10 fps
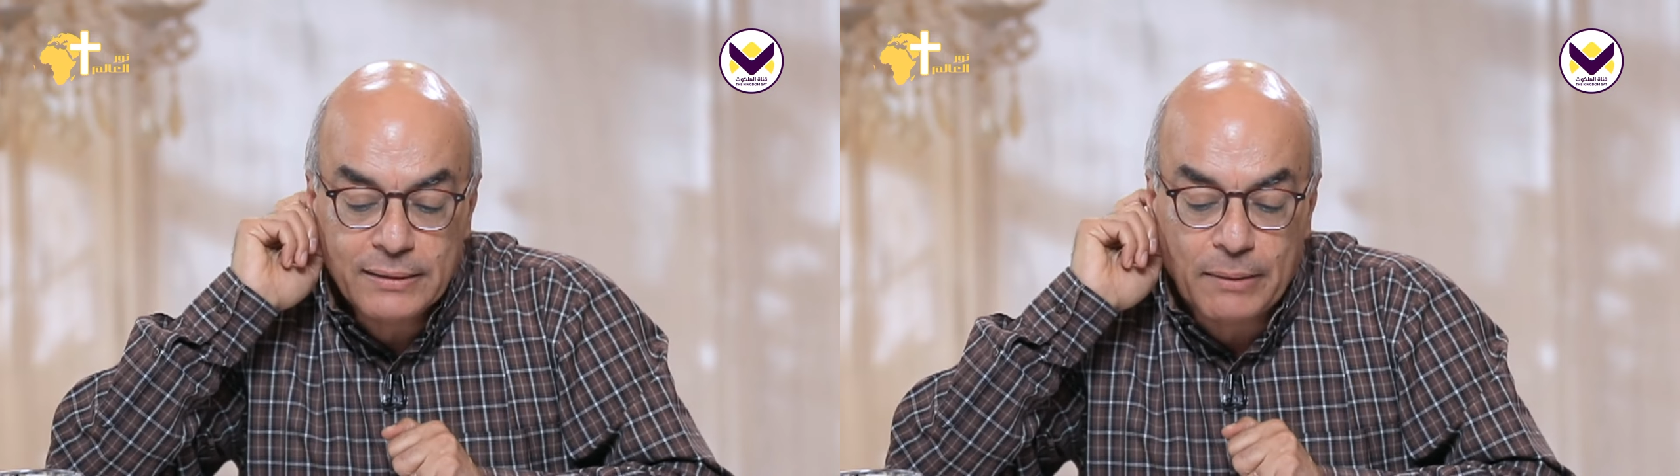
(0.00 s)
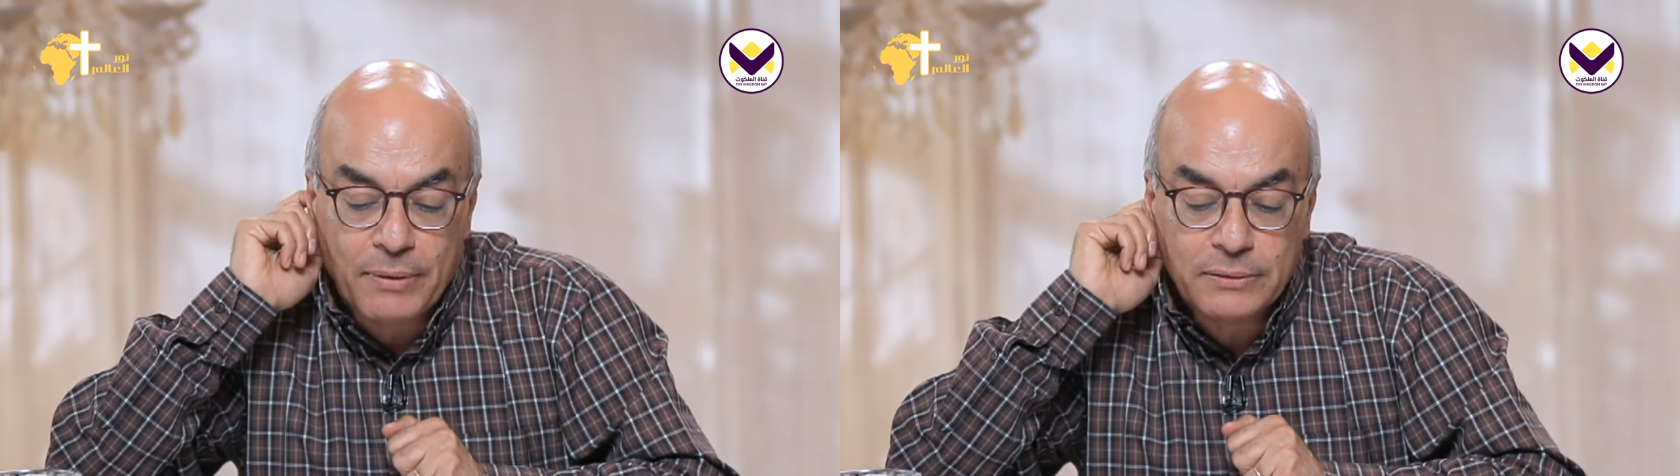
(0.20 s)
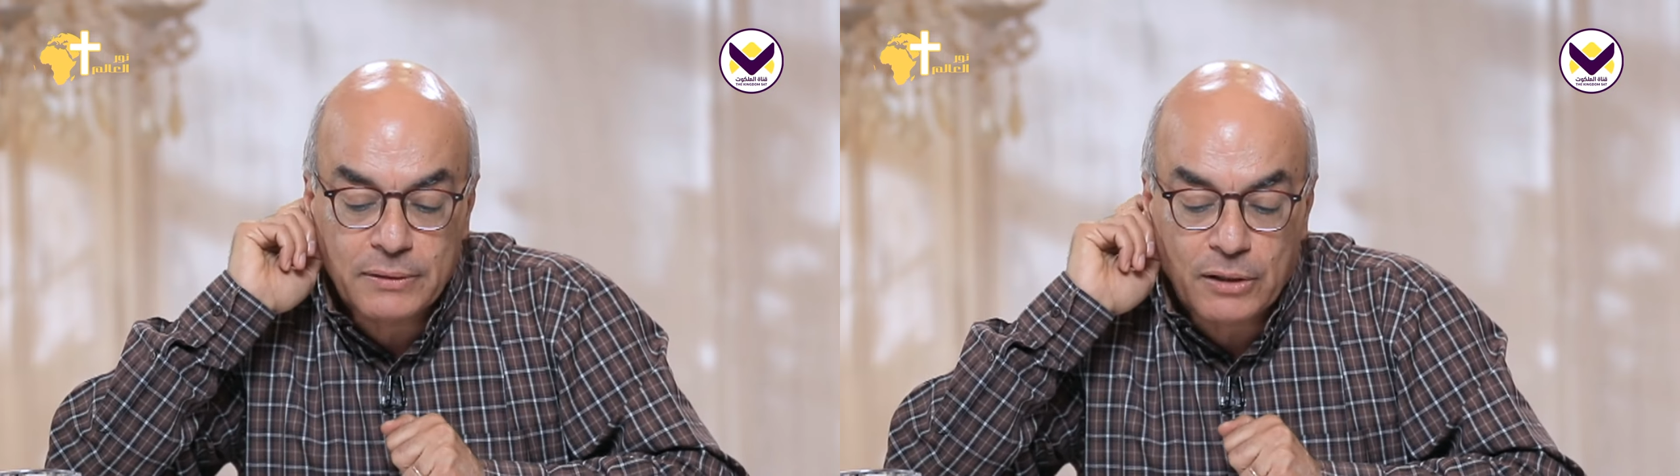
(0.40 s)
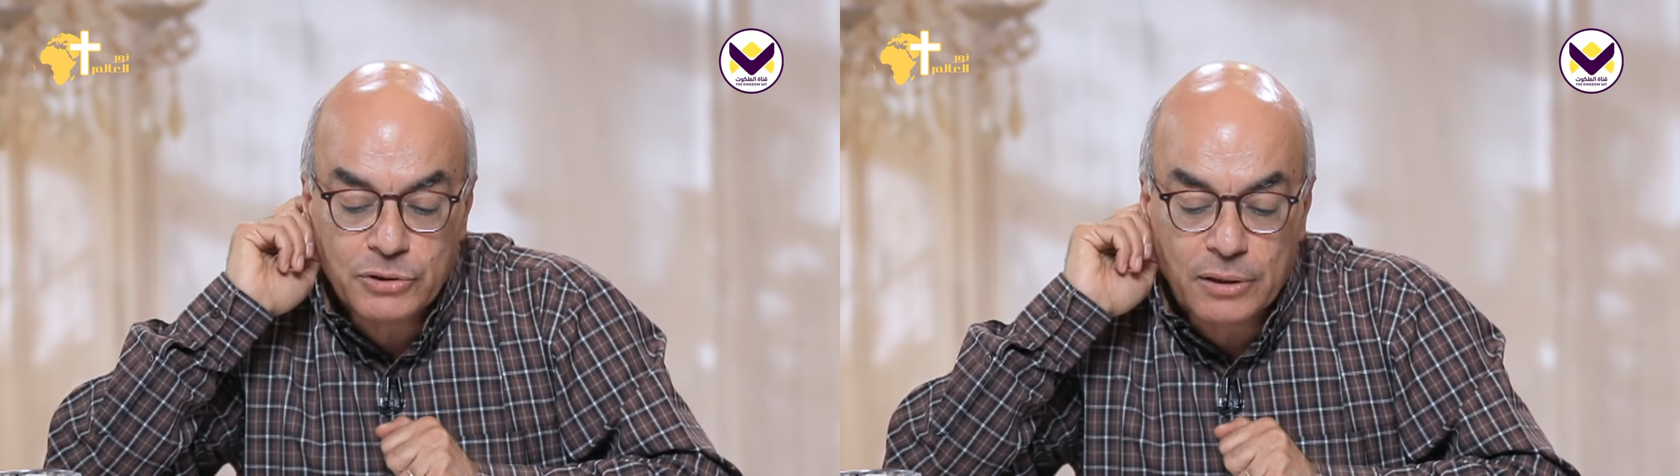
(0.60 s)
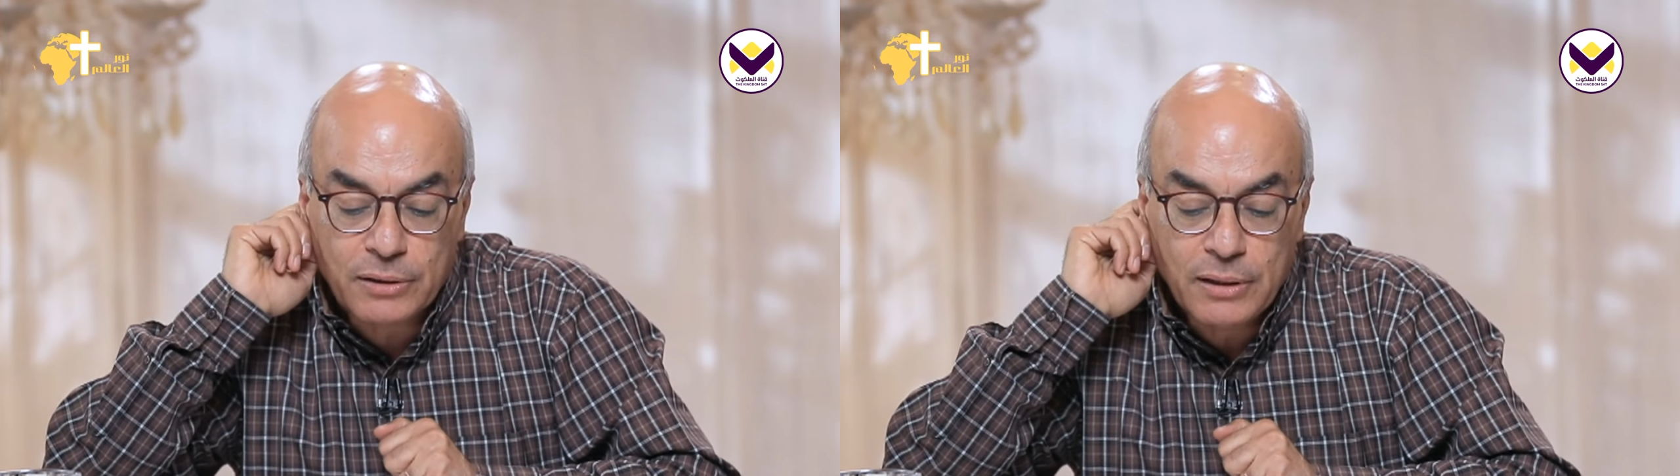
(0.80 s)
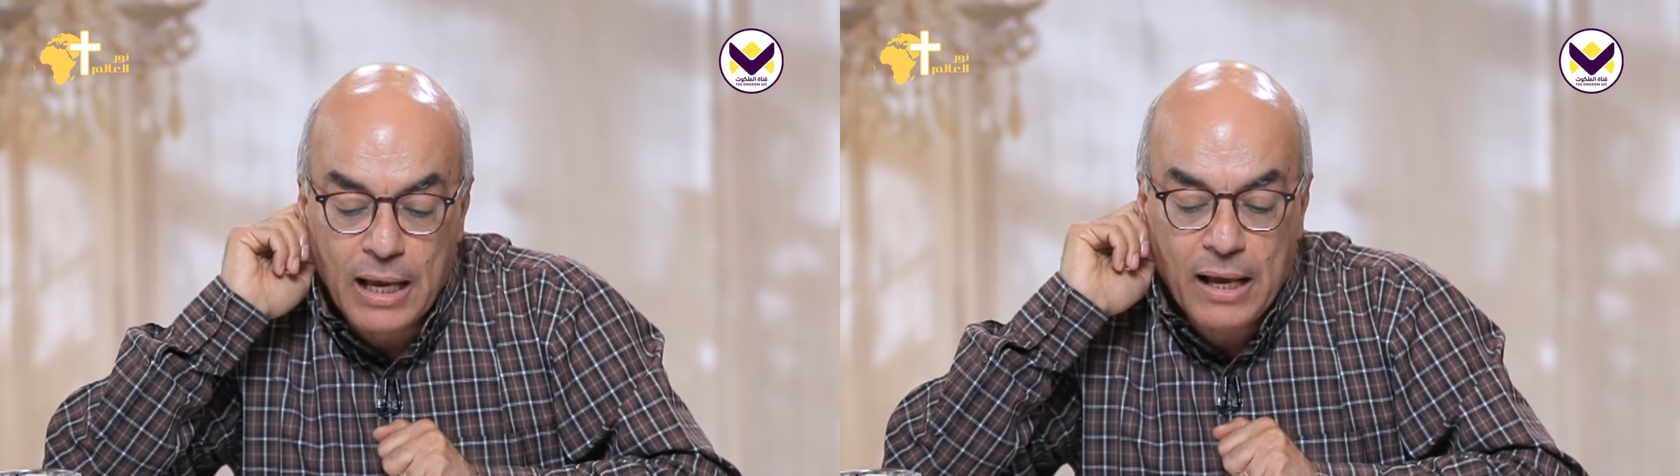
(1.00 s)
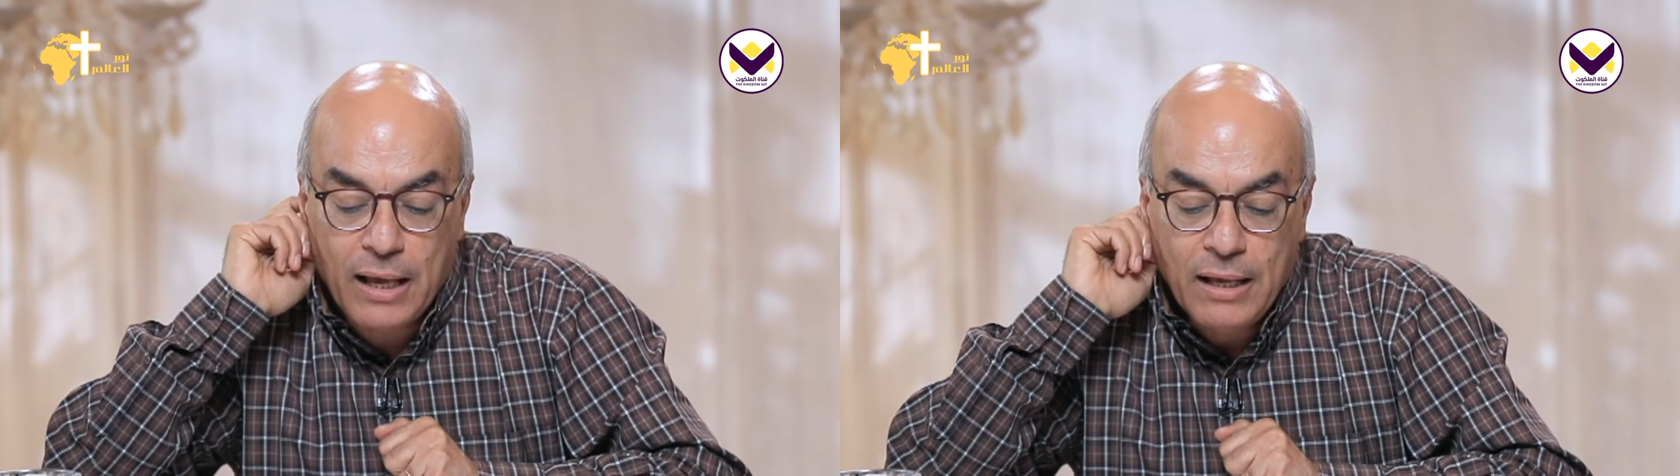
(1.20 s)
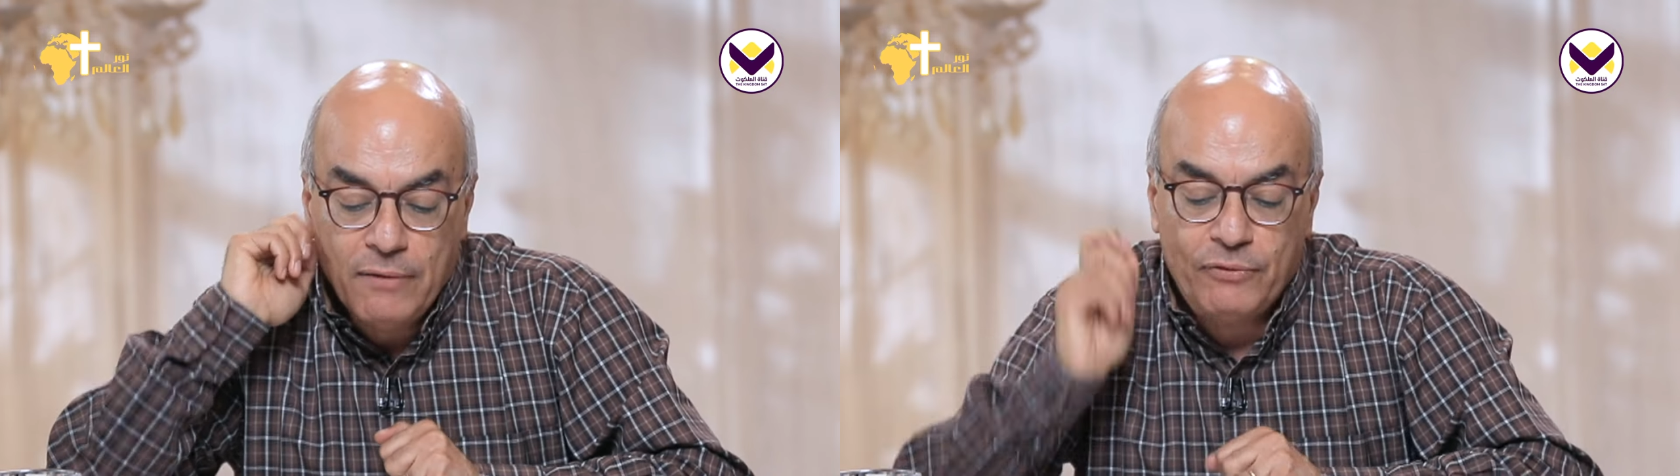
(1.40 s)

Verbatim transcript: 18 آه